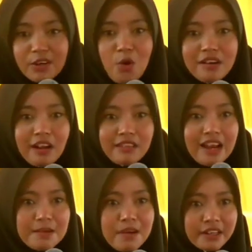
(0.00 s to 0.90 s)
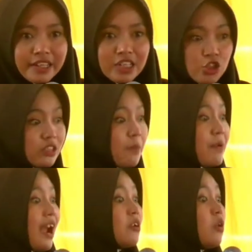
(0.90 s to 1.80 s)
weruh ada tanaman hijau
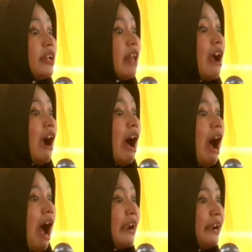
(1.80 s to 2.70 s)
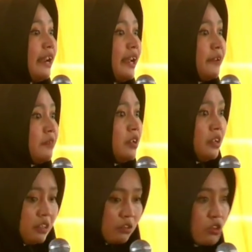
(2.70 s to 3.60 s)
tapi kan gue tanggane
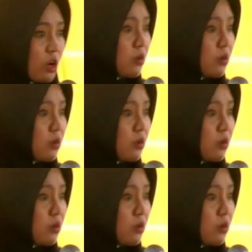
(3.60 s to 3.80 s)
terus